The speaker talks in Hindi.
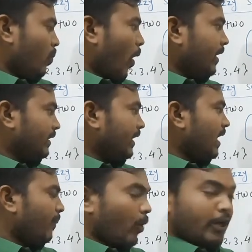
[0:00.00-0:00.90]
पॉइंट
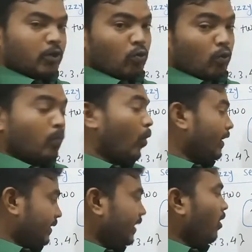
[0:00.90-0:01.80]
थ्री या पॉइंट टू
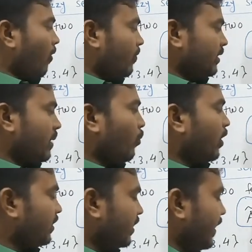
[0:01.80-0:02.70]
पॉइंट थ्री ऑब्वियसली
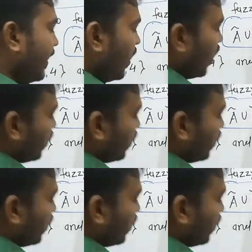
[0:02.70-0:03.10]
पॉइंट थ्री है